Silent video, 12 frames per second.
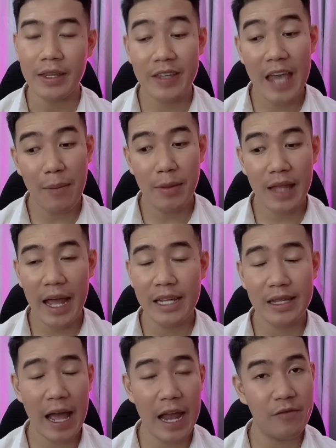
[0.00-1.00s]
cha mới
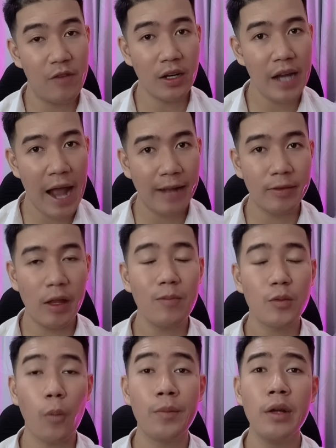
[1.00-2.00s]
thấy thầy vẫn đang tiếp
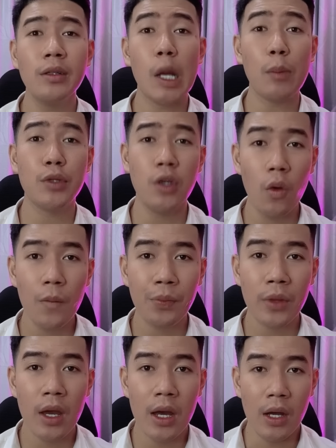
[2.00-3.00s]
tục đứng đọc chú
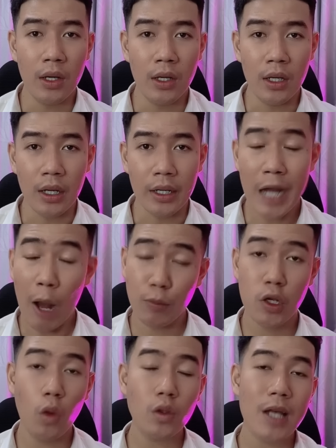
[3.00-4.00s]

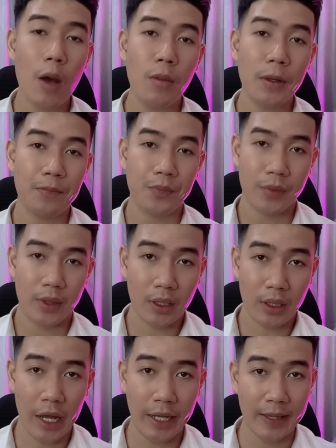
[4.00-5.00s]
đọc chú xong á
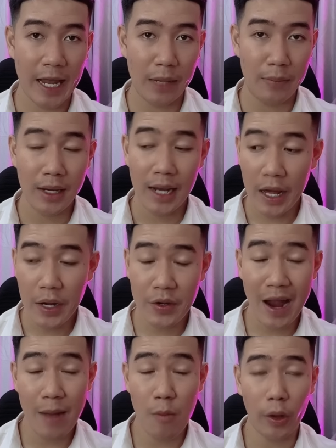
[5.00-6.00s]
thì thầy mới lấy
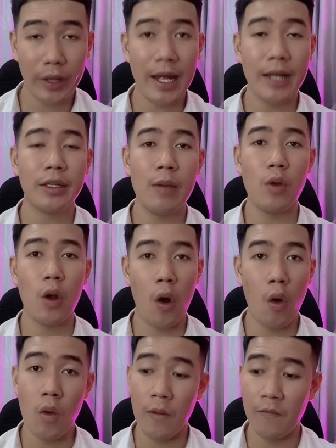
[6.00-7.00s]
ra một cái thanh kiếm
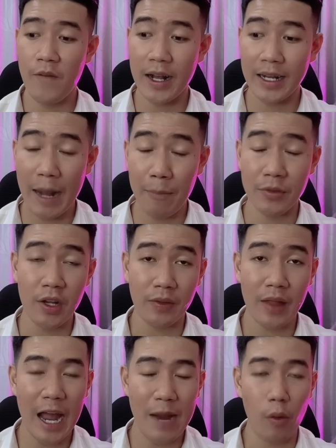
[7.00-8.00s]
gỗ và cầm trên
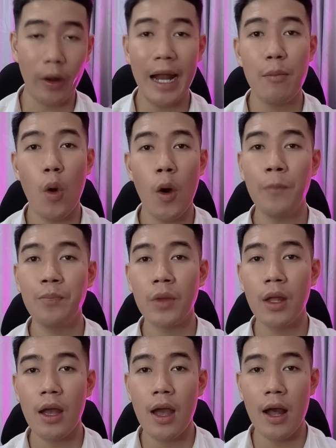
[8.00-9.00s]
tay một cái lá bùa
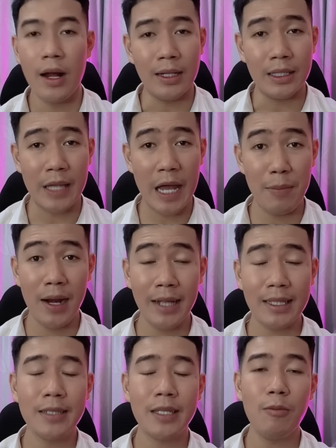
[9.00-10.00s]
thầy mới
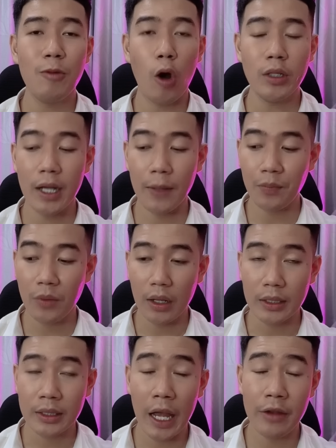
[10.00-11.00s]
lấy thanh kiếm gỗ này nè
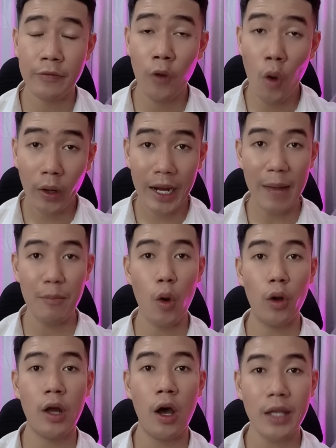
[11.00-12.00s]
thầy vuốt cái lá
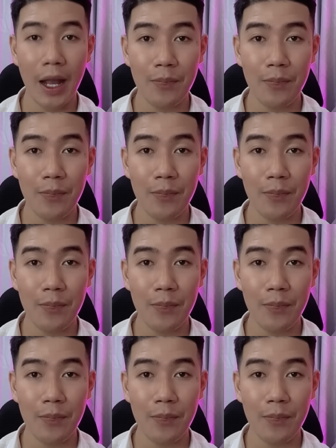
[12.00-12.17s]
bùa đó nha